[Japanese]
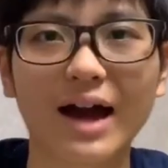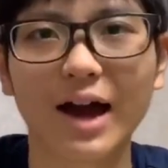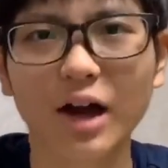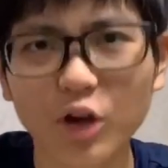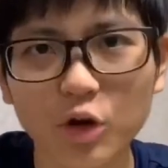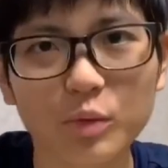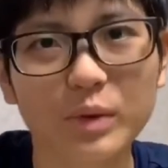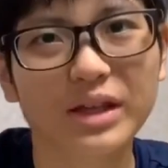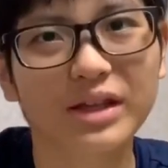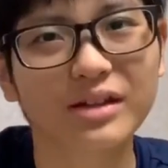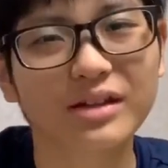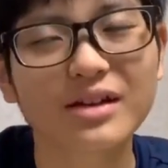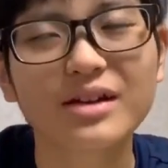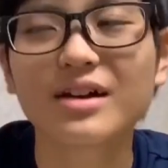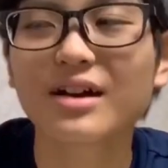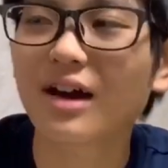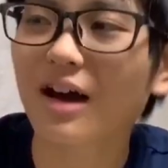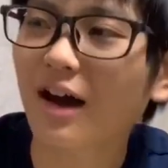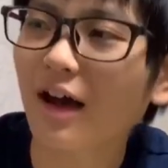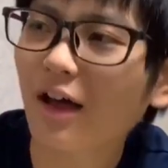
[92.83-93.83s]
ロウィン。
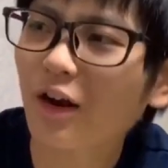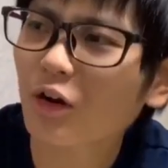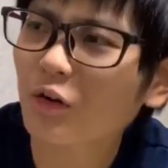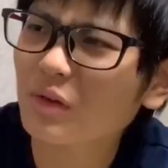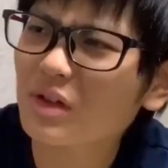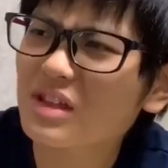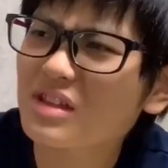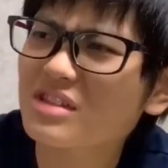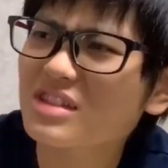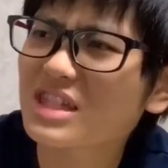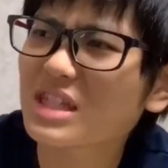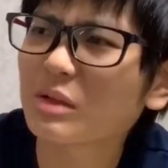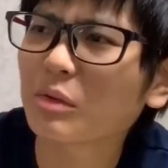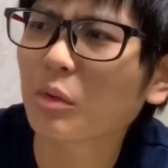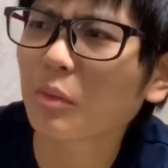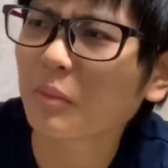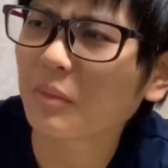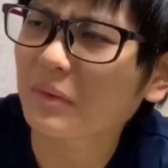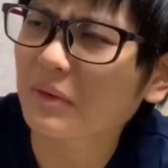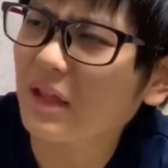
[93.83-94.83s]
ハロウィンつっても
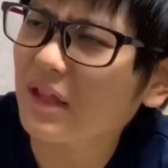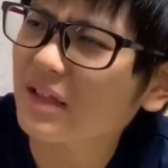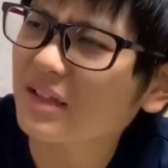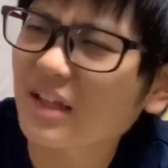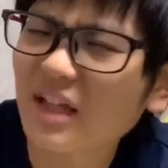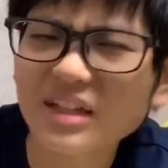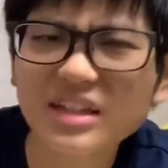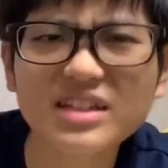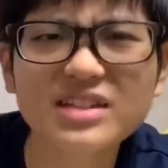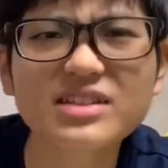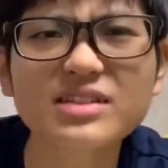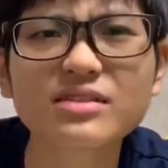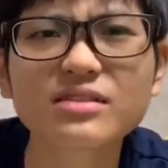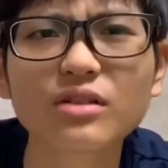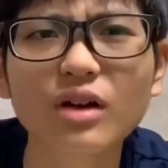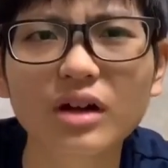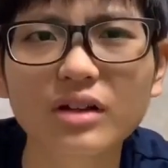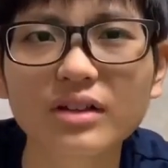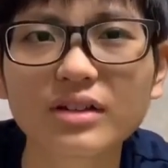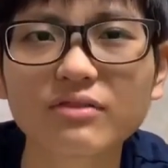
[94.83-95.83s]
ね、何すん
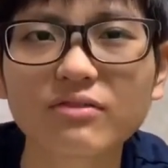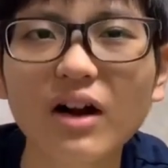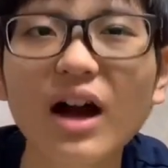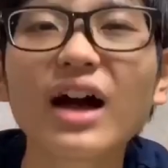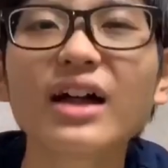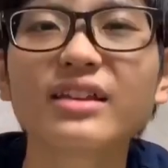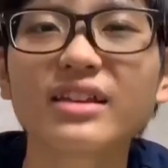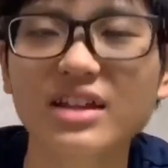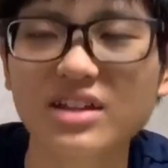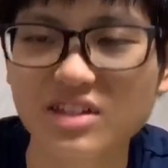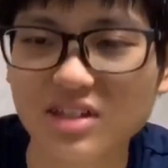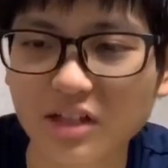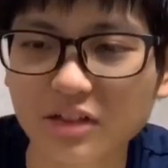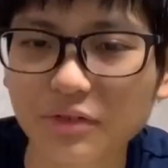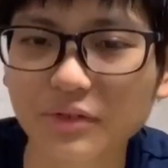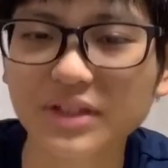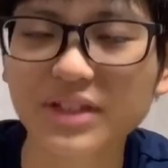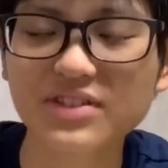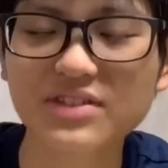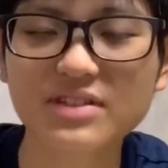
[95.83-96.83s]
のかわかんないし、あと
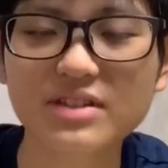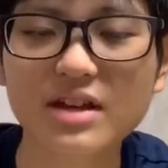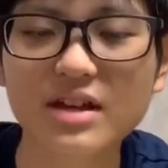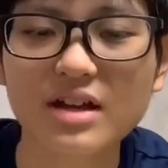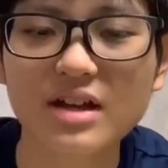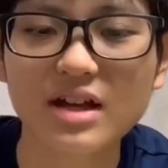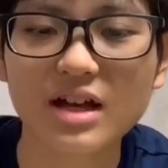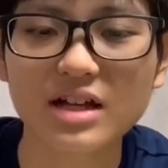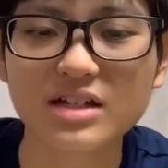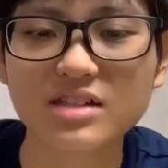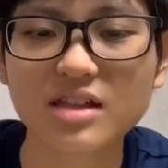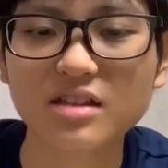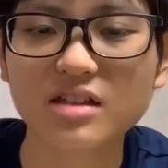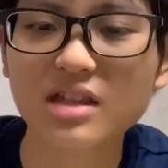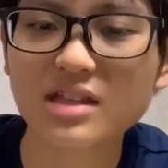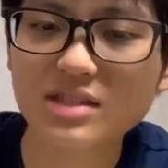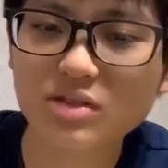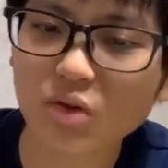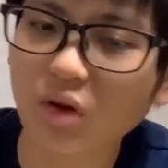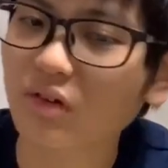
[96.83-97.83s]
私、明日
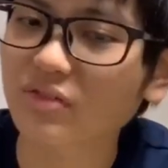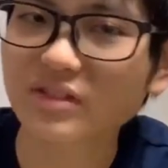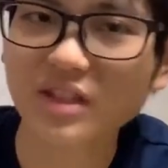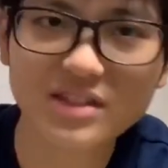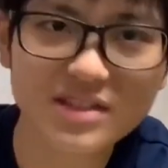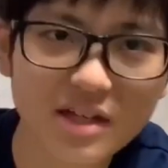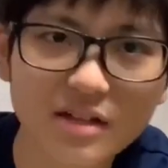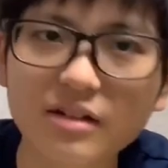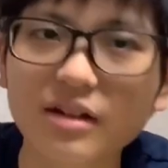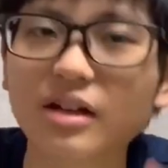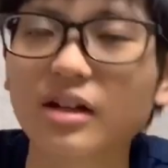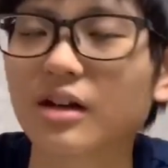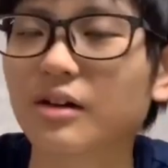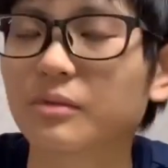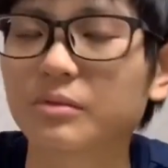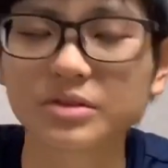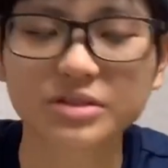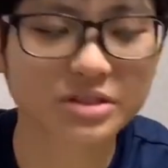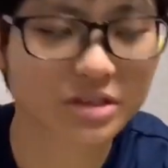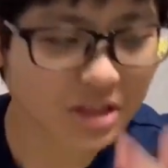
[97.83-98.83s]
テストが2つあるから、
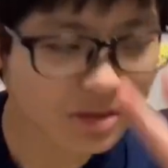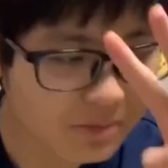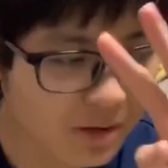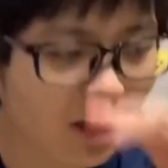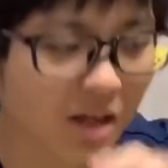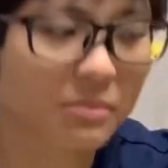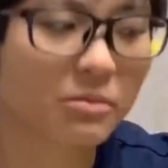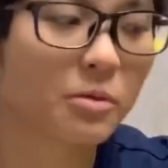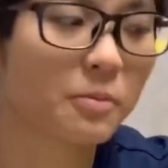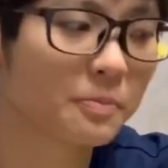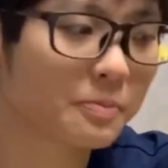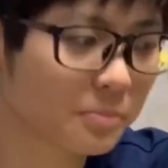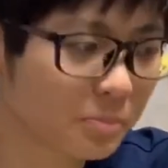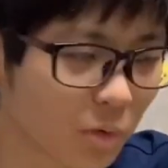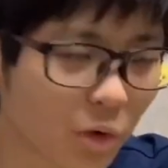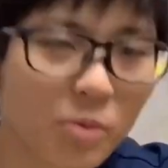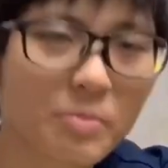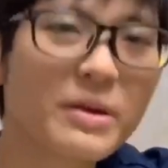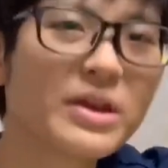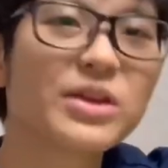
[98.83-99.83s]
普通に今からもう、
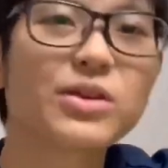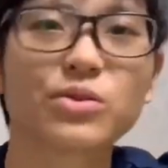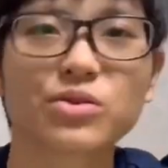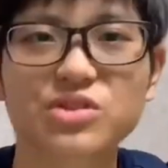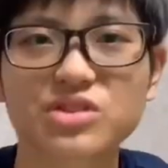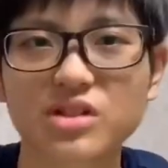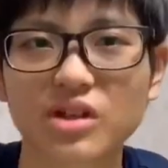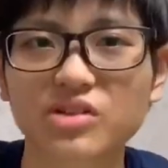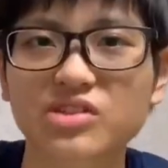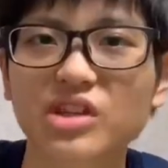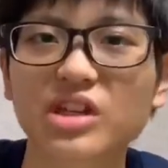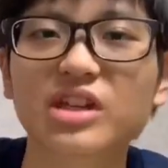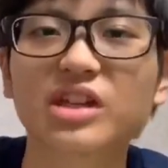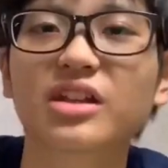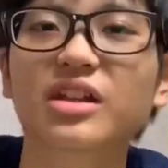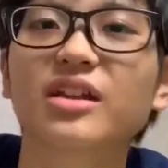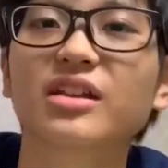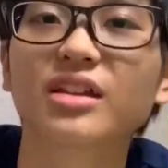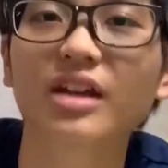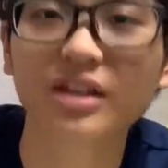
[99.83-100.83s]
もう勉強しなくちゃいけ
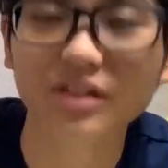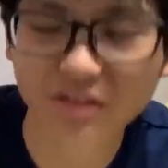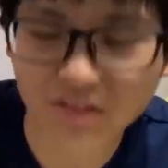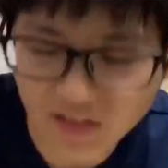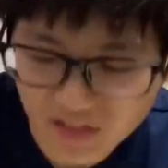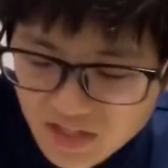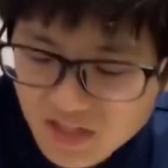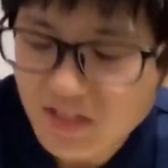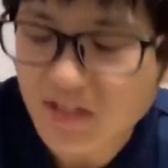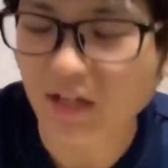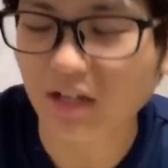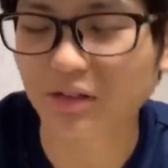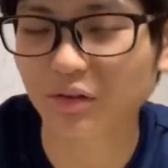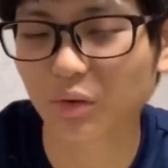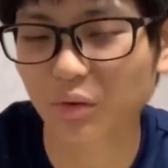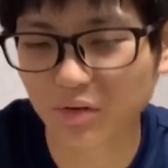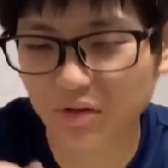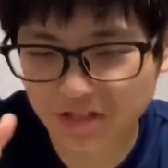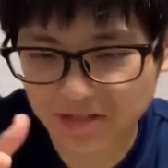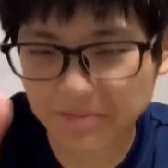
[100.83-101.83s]
ないんだけどね、あの、
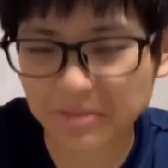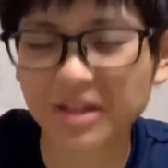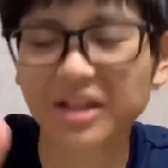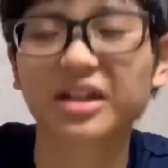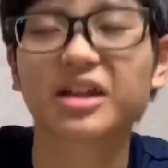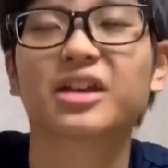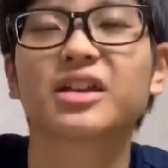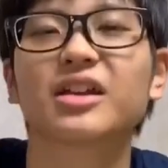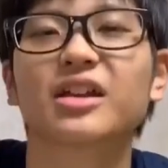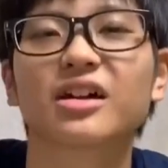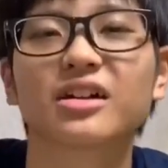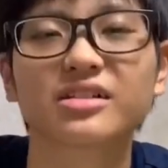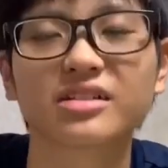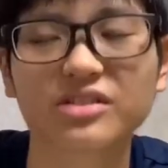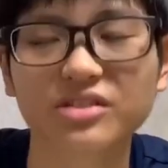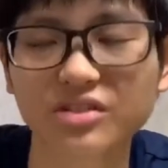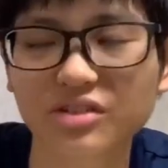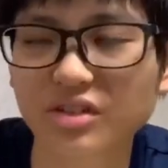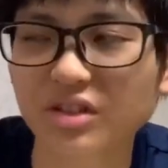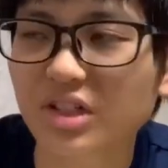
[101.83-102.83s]
追い詰めなきゃいけないからさ、
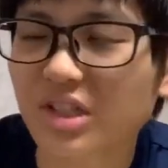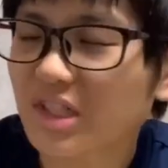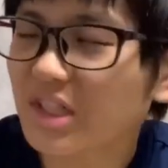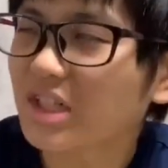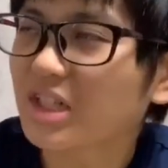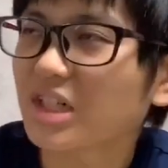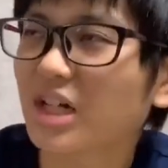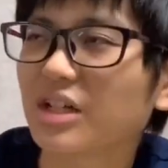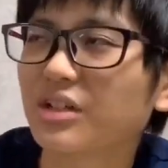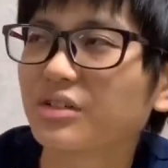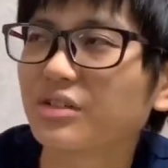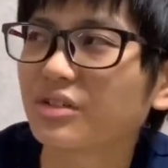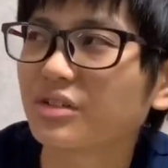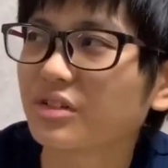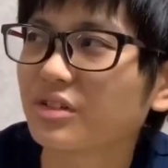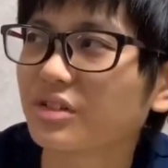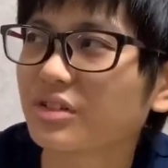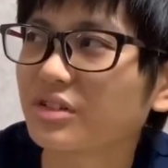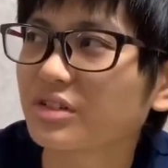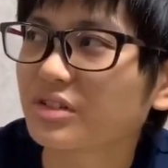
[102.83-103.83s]
ちょっと、あ
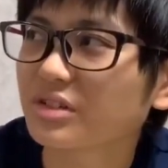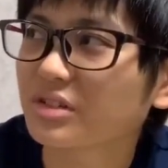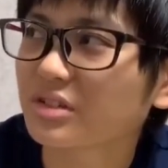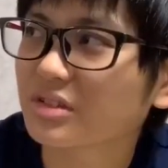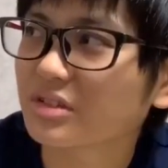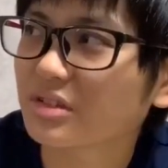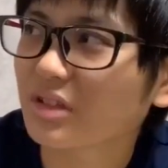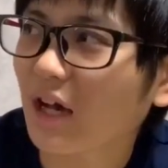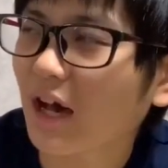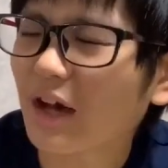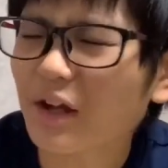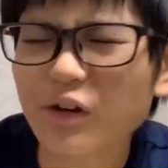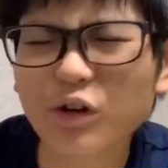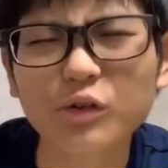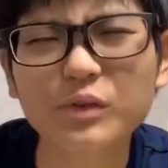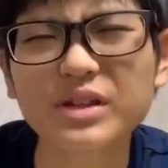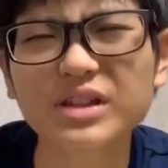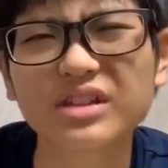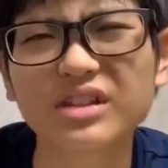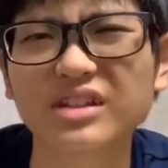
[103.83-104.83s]
の、
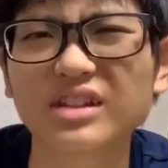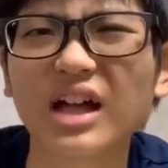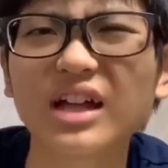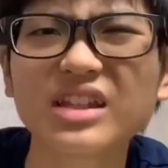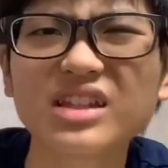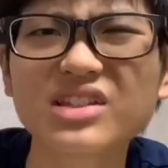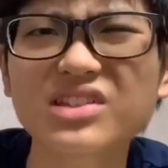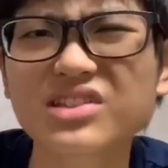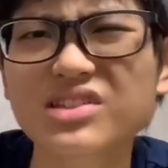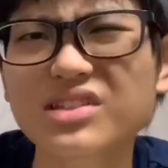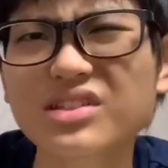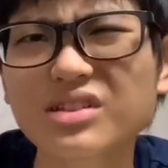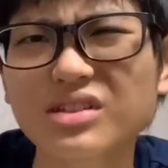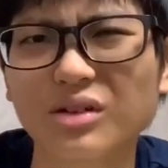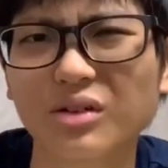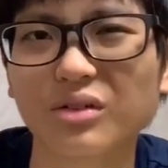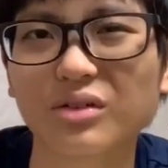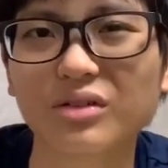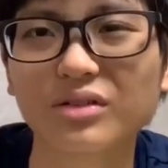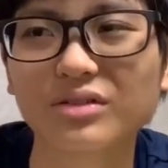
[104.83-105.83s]
ハロウィンって何すん
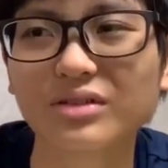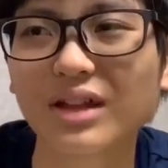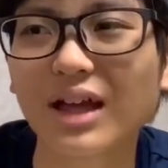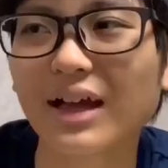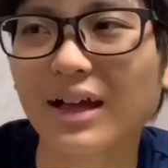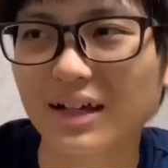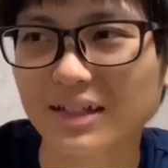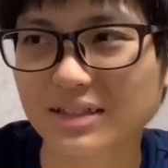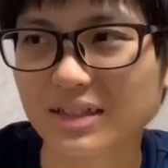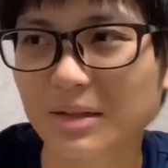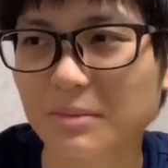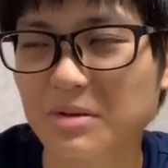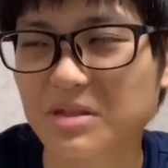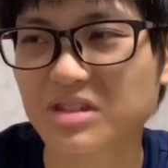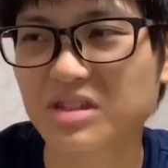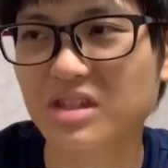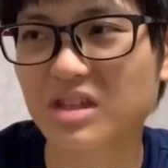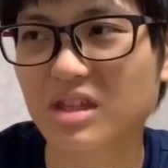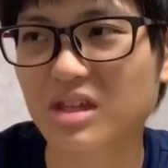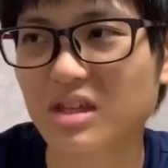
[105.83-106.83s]
のなんかさ、
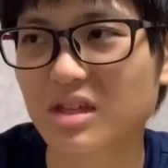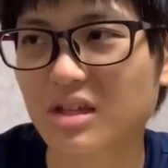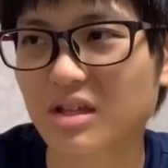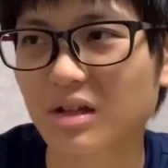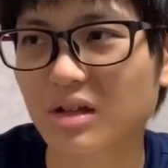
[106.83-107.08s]
別に、